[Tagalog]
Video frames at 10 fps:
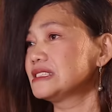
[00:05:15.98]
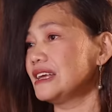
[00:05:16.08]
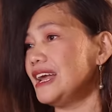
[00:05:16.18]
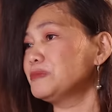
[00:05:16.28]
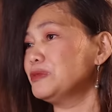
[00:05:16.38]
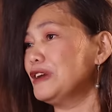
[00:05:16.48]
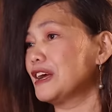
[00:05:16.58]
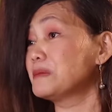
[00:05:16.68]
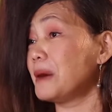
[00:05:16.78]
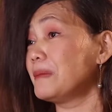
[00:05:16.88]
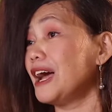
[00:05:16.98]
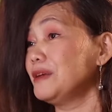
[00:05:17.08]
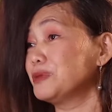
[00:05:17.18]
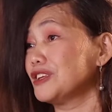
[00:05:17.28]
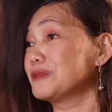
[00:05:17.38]
sa lahat po na nagmamahal
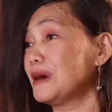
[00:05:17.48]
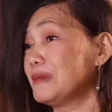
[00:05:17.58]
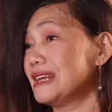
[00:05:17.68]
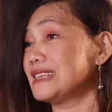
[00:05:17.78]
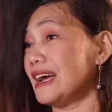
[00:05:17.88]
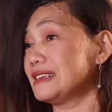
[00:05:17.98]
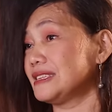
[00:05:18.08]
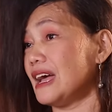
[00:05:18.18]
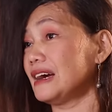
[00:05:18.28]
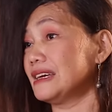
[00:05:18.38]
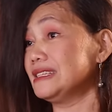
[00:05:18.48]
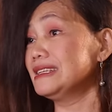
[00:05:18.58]
po at nagmamalasakit sa akin,